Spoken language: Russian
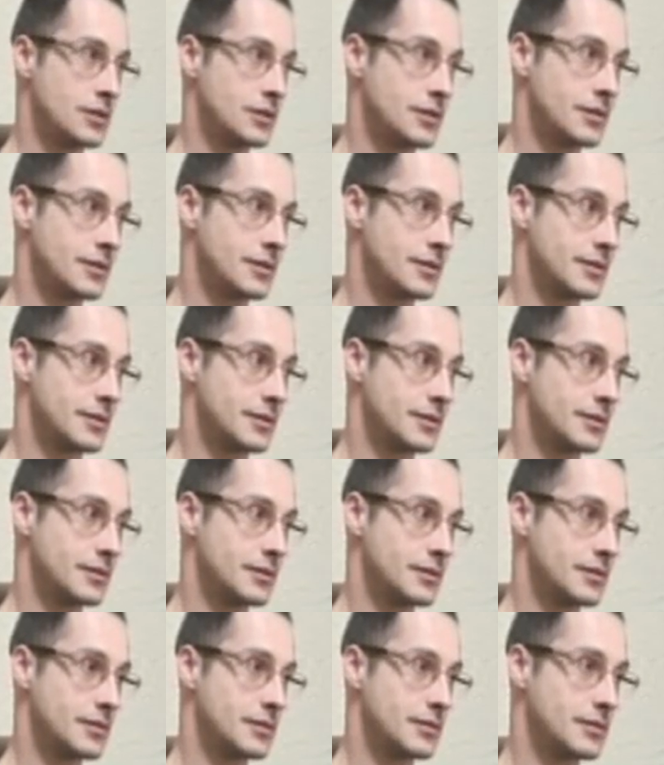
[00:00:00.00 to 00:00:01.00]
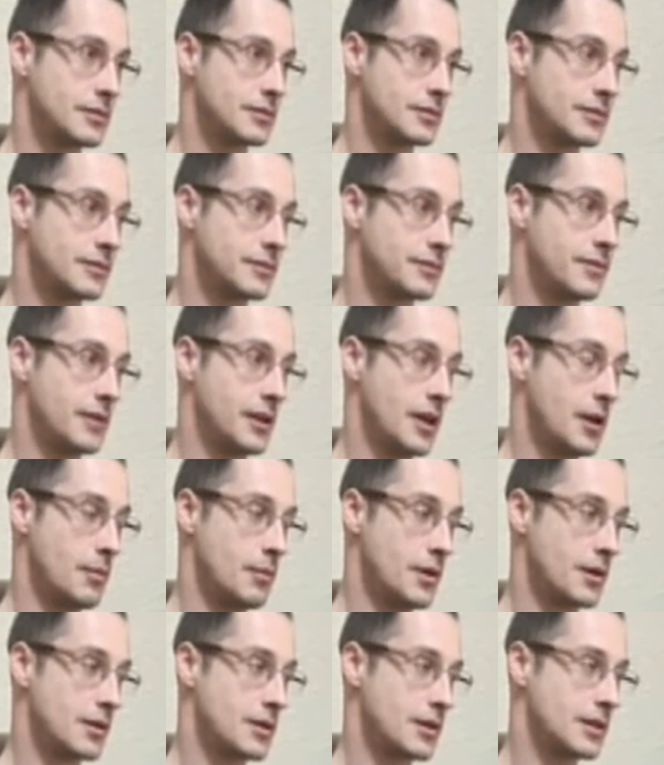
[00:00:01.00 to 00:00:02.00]
э,
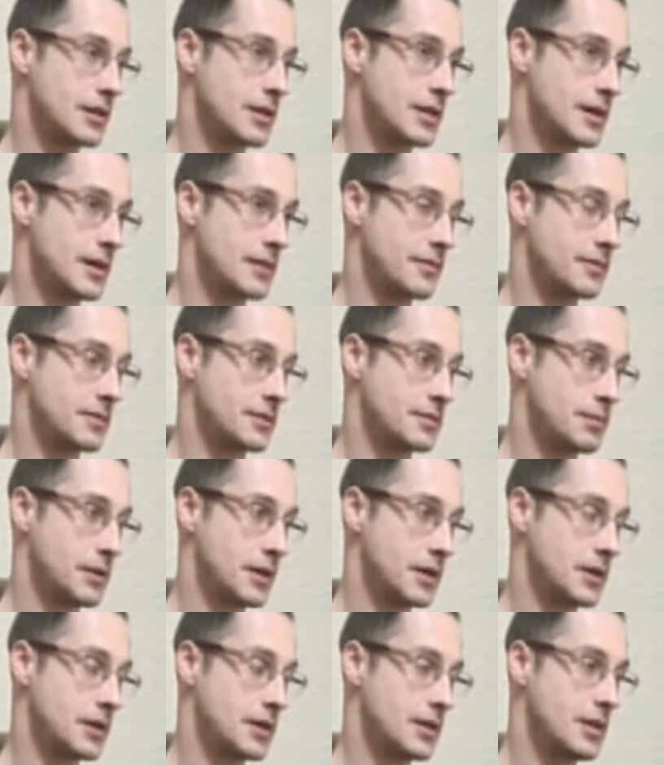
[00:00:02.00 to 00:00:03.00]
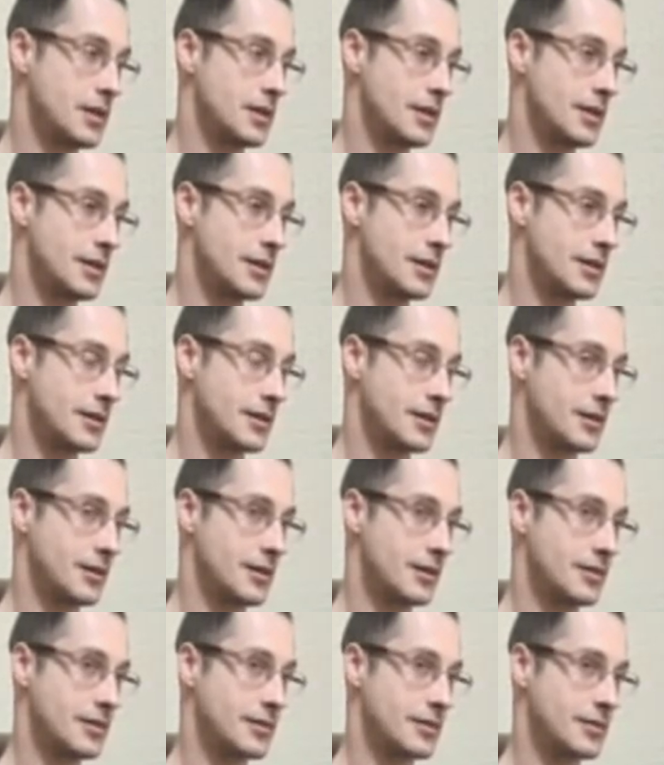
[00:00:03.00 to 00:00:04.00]
время, когда приходили
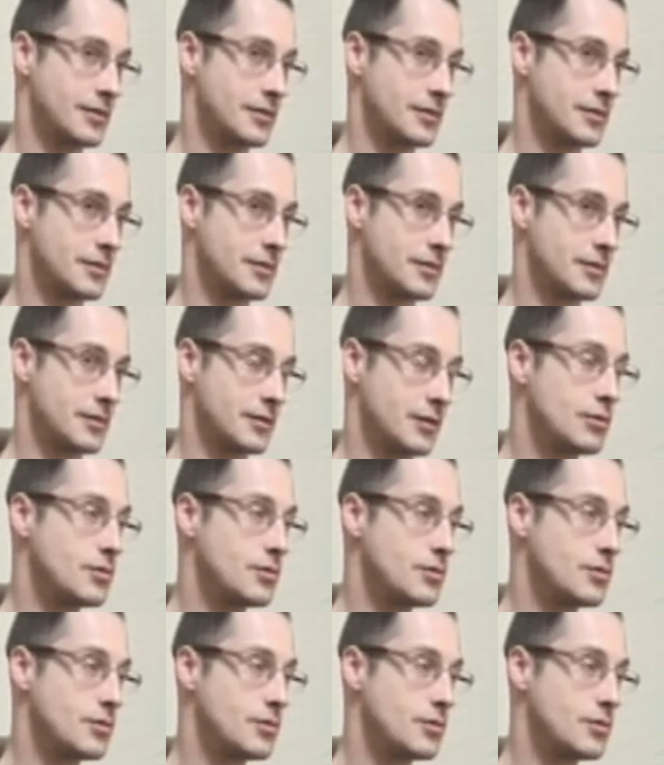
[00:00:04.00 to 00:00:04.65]
э,